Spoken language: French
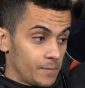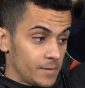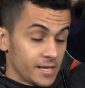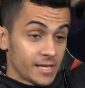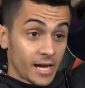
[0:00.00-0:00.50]

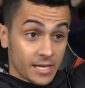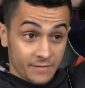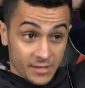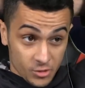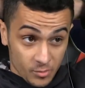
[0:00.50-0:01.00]
Les gars, il
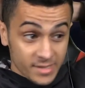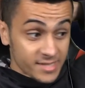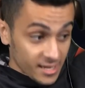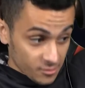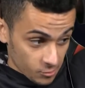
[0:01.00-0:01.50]
vient de se passer
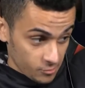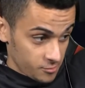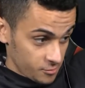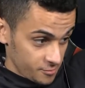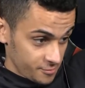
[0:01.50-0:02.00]
un
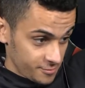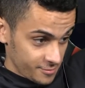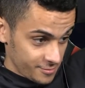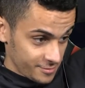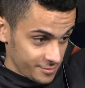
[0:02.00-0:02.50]
truc.
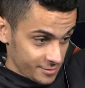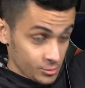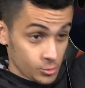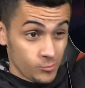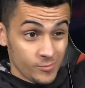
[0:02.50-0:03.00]

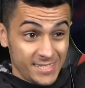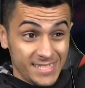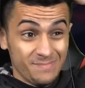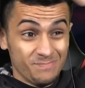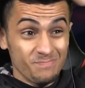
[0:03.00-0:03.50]
Je vous
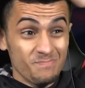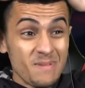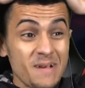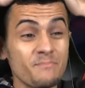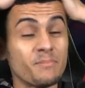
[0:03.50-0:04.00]
dis
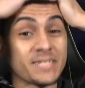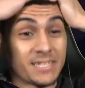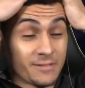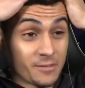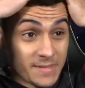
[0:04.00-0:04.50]
même pas ce qui
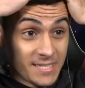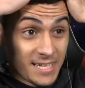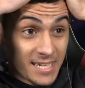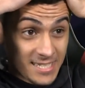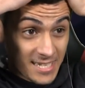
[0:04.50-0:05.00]
vient de se passer, les
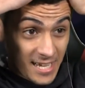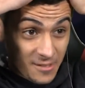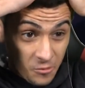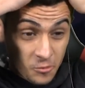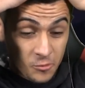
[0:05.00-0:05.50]
gars. C'est un
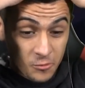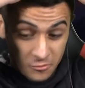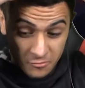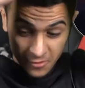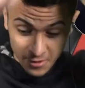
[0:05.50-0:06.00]
truc de
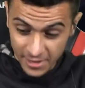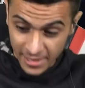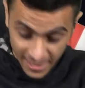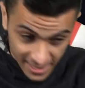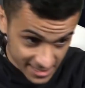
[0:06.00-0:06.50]
fou.
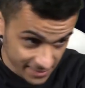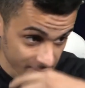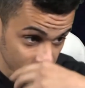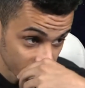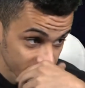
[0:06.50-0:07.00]
Là, ce qui vient de
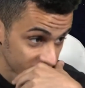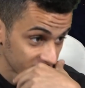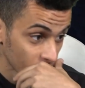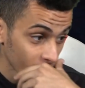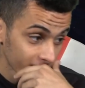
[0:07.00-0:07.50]
se passer chez
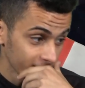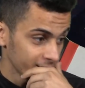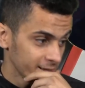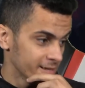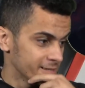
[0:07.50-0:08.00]
moi,
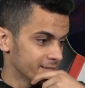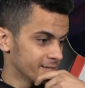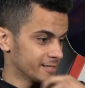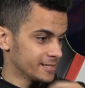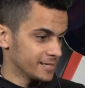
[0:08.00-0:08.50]

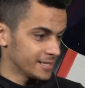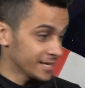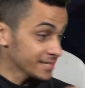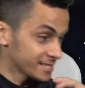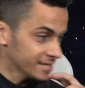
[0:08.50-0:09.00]
les
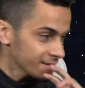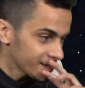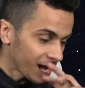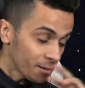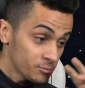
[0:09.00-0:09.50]
gars, c'est
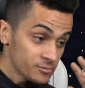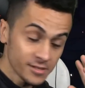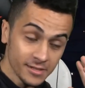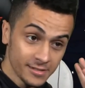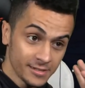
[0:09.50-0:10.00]
abusé.